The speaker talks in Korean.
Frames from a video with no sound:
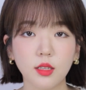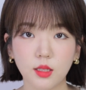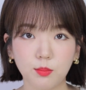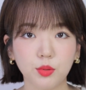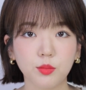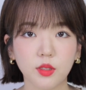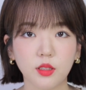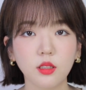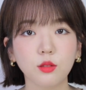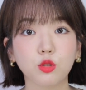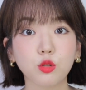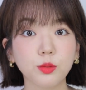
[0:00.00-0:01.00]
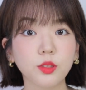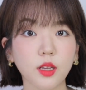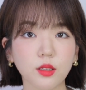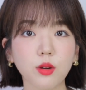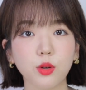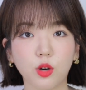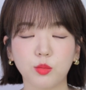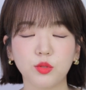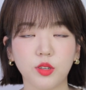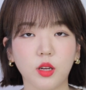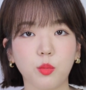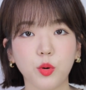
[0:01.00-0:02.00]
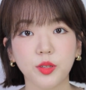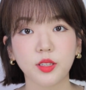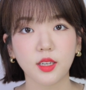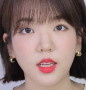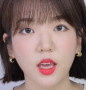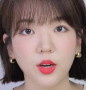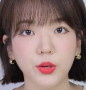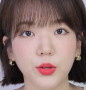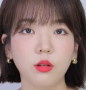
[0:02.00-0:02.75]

제품들을 구분해서 여러분들에게 보여드릴게요.